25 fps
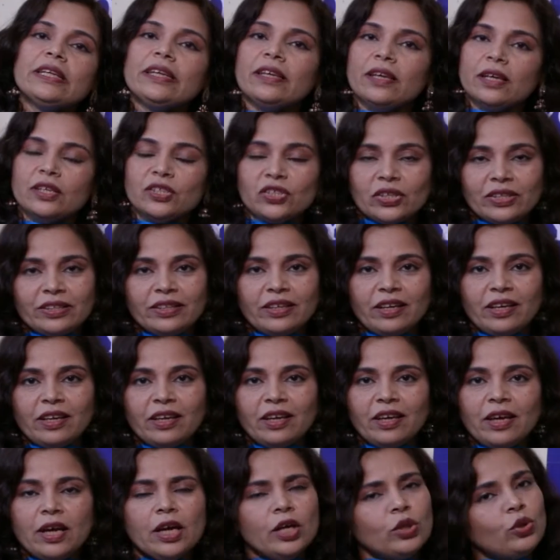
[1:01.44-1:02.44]
किया जाता है
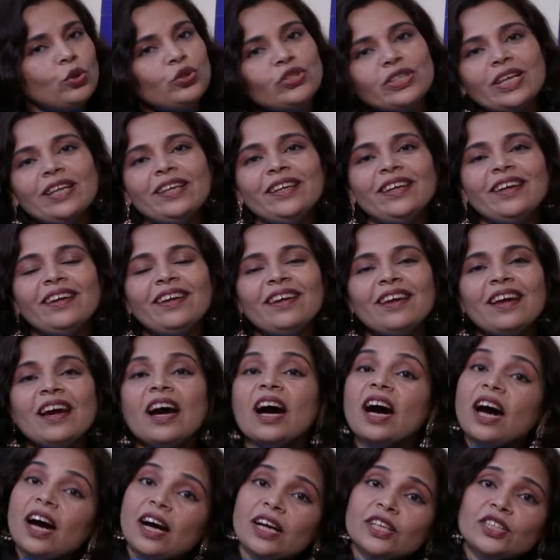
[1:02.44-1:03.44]
तो चलिए
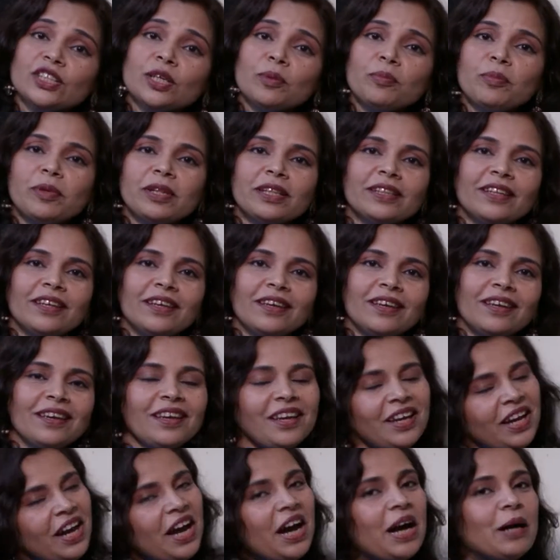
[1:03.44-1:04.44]
आज हम मिलते हैं
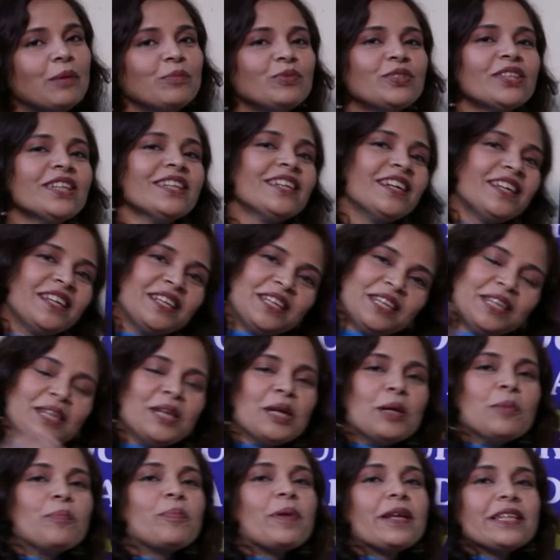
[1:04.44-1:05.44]
आमचा घर की
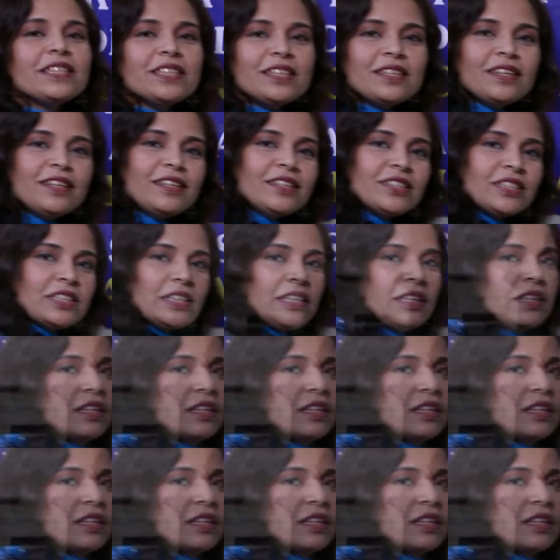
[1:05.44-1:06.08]
प्रेसिडेंट से